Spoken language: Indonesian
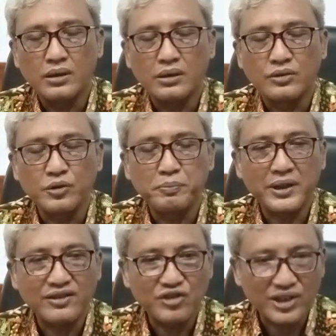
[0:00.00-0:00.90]
uh,
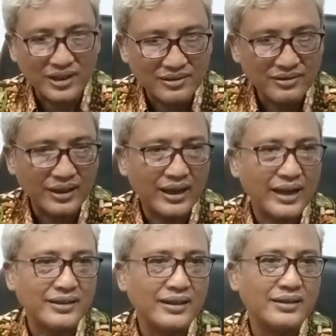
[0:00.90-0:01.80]
supply chain yang
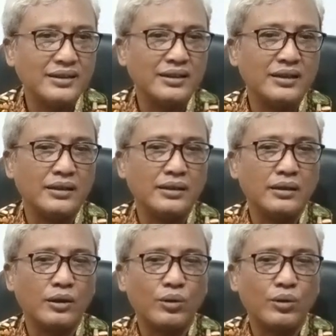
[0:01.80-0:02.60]
ada di